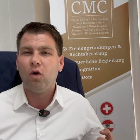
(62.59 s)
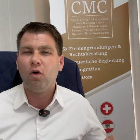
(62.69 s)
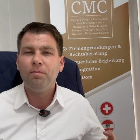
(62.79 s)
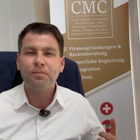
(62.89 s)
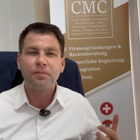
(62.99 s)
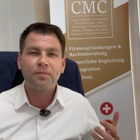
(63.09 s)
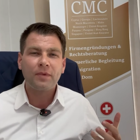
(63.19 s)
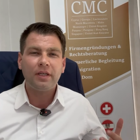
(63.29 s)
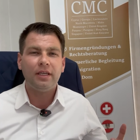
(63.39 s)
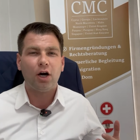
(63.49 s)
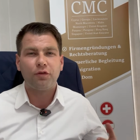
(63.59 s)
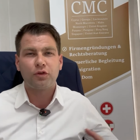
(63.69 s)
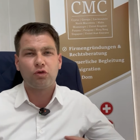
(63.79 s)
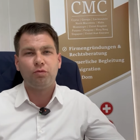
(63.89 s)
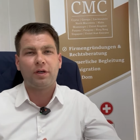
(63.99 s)
um hier auf
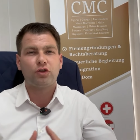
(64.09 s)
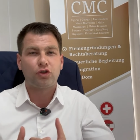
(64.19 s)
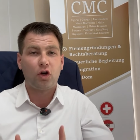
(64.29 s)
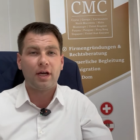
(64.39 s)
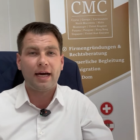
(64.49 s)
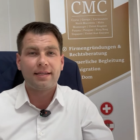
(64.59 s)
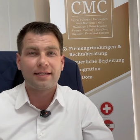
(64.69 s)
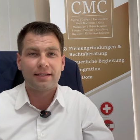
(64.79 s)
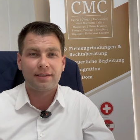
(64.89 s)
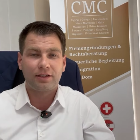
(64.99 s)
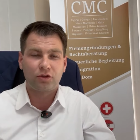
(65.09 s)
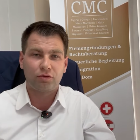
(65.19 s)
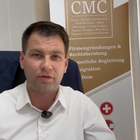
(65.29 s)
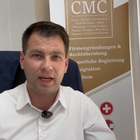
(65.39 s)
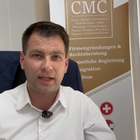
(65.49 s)
Zypern steueransässig
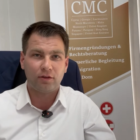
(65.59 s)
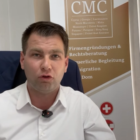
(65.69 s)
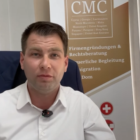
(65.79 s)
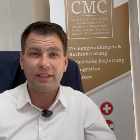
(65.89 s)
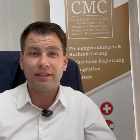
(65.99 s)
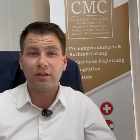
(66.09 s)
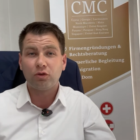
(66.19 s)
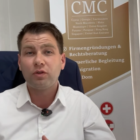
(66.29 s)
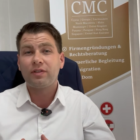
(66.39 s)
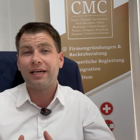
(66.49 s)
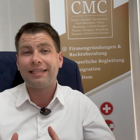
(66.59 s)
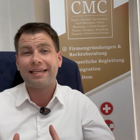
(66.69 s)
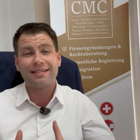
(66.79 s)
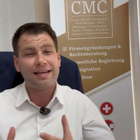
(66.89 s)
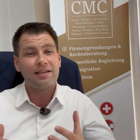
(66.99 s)
zu werden, um in den Genuss ja,
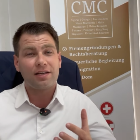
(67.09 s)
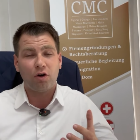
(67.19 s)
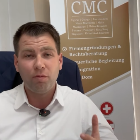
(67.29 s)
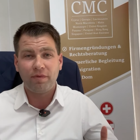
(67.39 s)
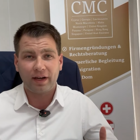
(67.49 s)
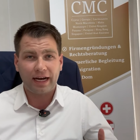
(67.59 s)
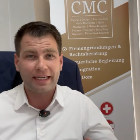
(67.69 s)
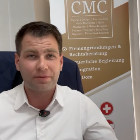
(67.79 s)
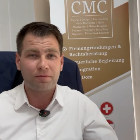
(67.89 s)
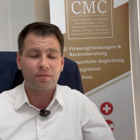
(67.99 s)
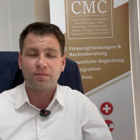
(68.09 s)
der sehr, sehr umfangreichen